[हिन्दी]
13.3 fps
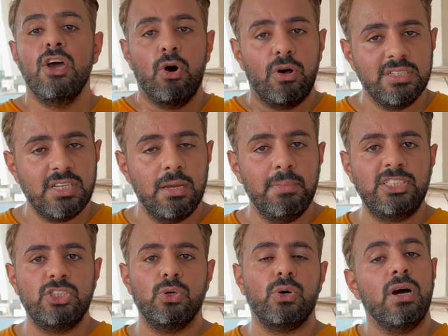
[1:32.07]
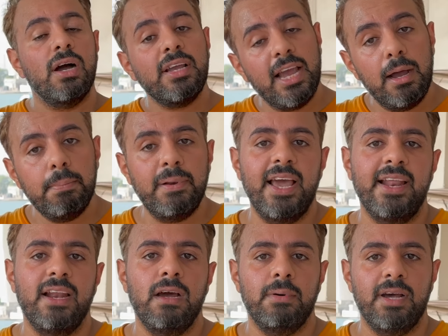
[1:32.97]
और इसके बच्चों का क्या
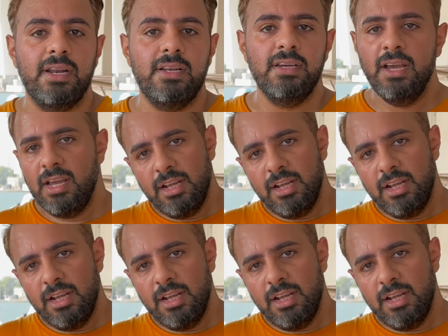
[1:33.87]
प्लान है हमारे लिए